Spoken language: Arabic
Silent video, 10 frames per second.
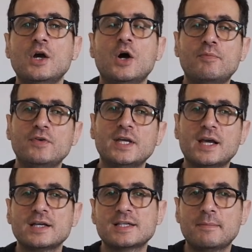هوبفلي
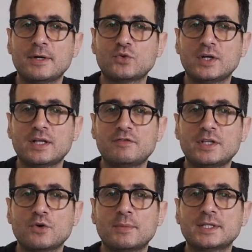جايز حبيتوا هذا
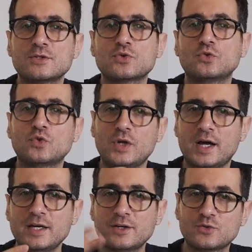الفيديو ما تنسوا تو
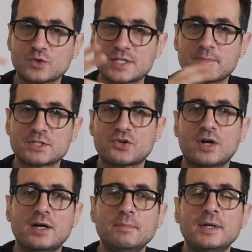لايك تو
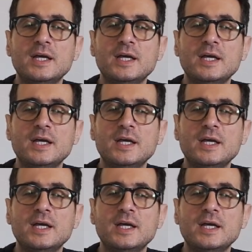سبسكرايب